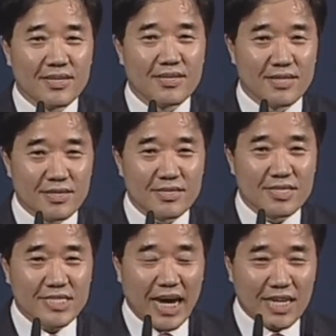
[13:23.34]

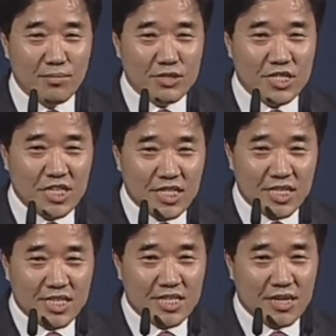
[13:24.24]
그는 자기
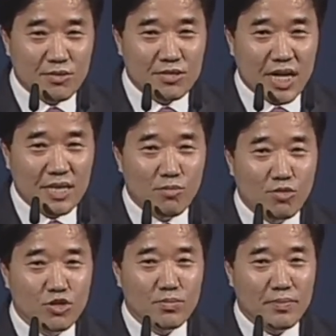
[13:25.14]
진짜로 자기
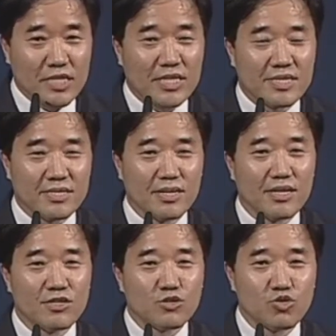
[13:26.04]
목숨을 바치는
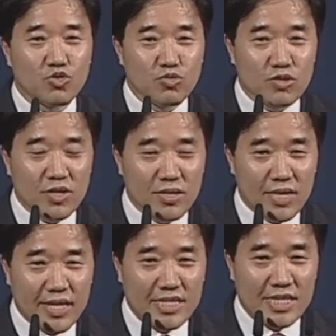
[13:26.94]

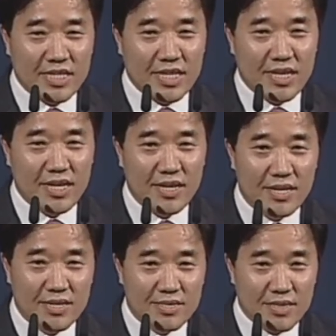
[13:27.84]
충성된 제자가
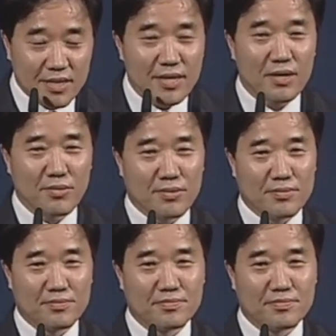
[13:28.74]
되더라고요.